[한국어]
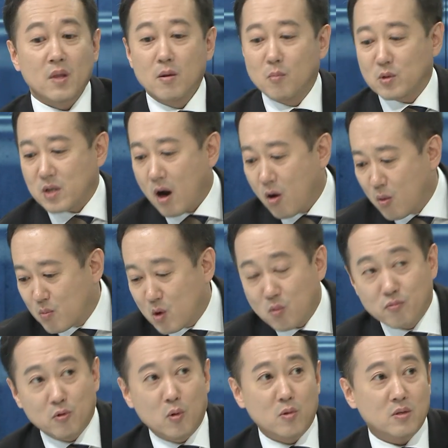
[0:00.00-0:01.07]
뭐 상업용
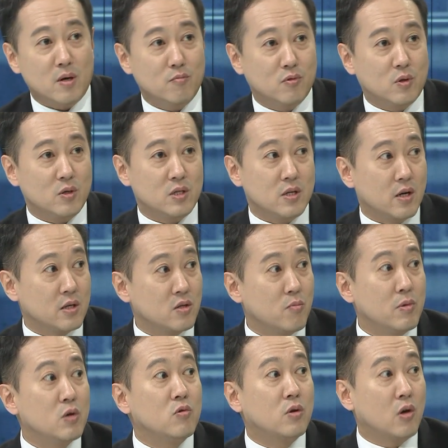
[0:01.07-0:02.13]
부동산부터 시작해서
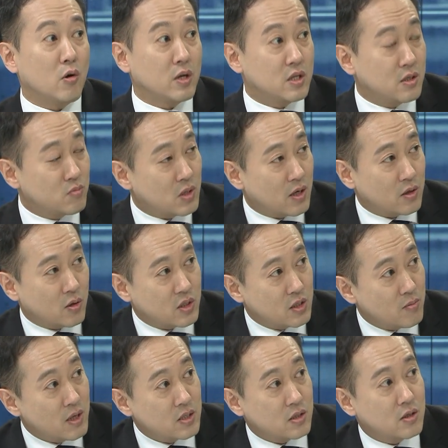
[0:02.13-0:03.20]
미국 경기 침체가 더
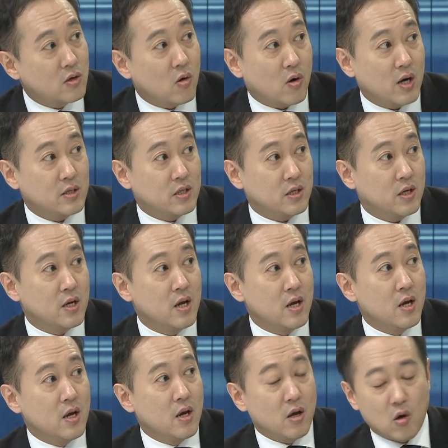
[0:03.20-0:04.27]
심해지는 것까지
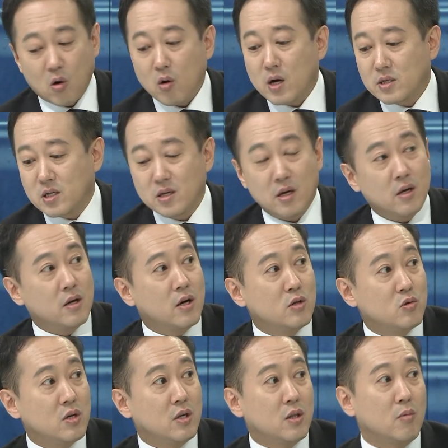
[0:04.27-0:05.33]
네. 여러 가지 얘기를 할
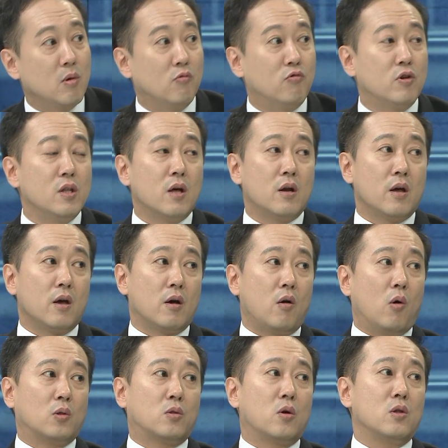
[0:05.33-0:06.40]
수 있기 때문에 우리나라에
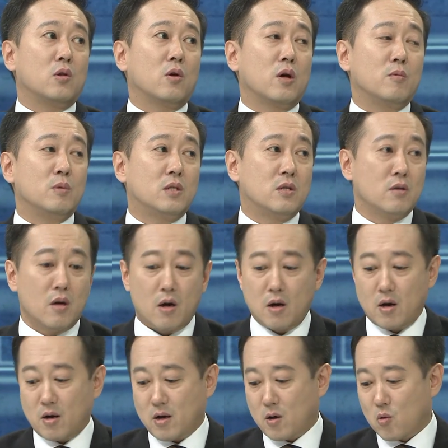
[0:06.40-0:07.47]
어떤 영향을
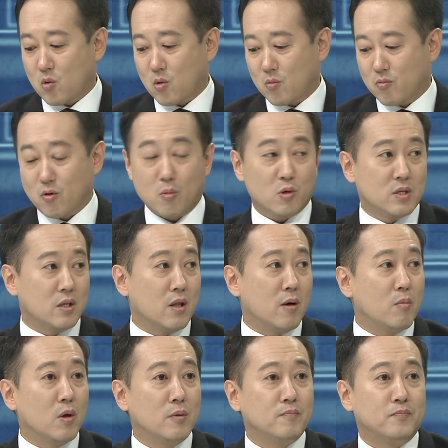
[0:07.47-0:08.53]
미치냐라고
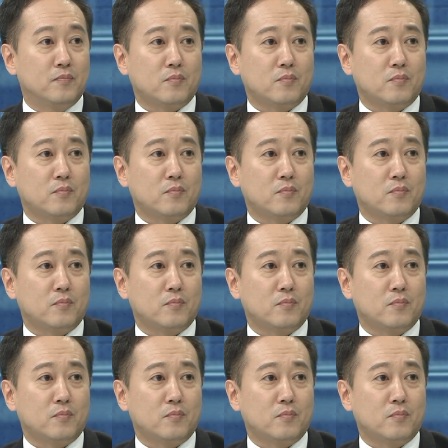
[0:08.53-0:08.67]
물어보신다면